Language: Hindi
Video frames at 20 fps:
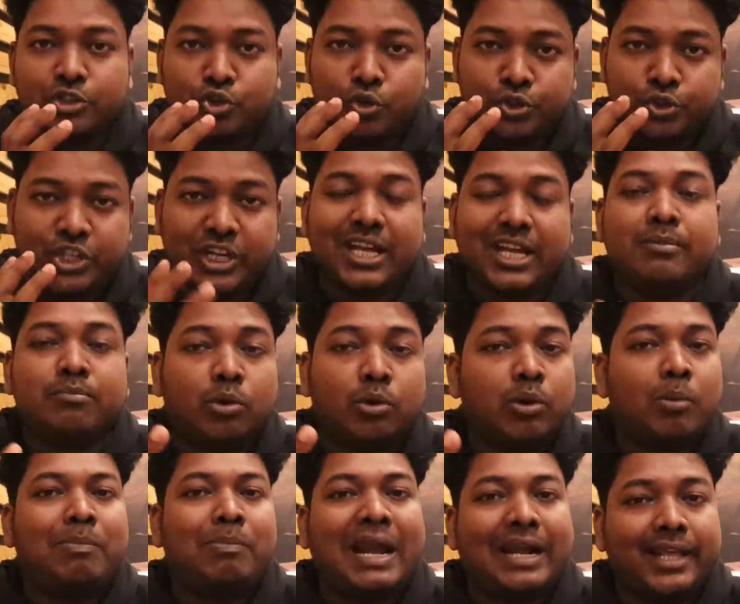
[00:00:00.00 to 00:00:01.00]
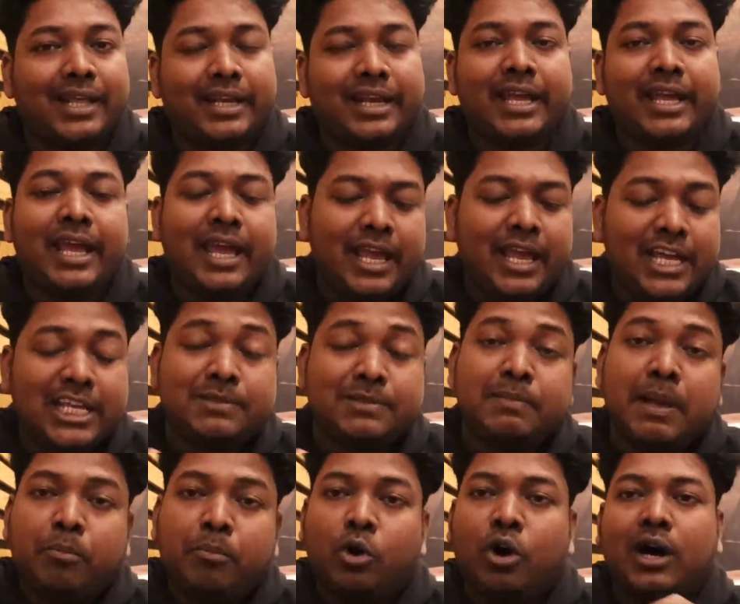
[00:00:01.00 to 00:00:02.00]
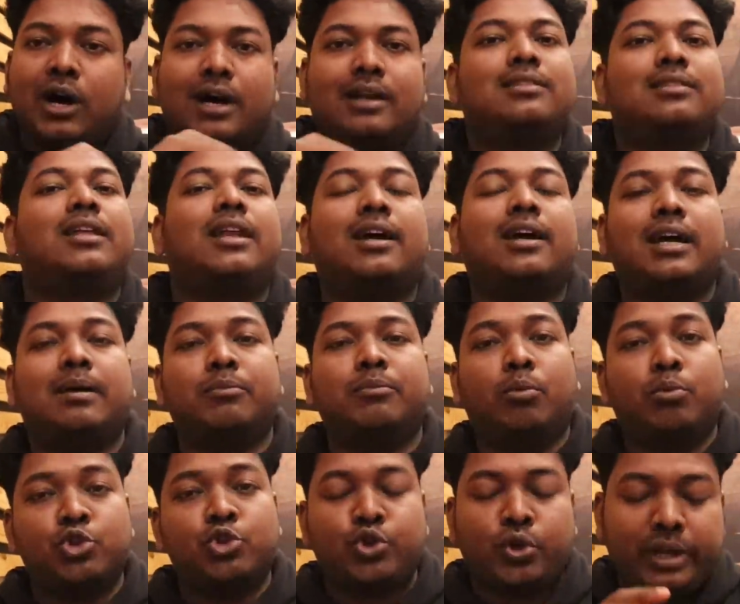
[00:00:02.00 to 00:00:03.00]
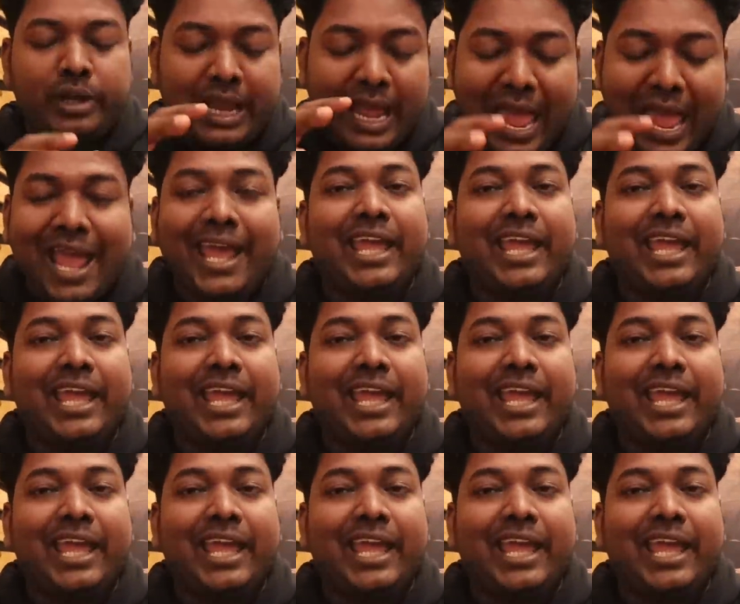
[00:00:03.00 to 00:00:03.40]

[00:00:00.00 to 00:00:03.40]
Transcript: जो चिकन मोमो प्लेटर है इसमें आपको हर तरह का मोमो जो है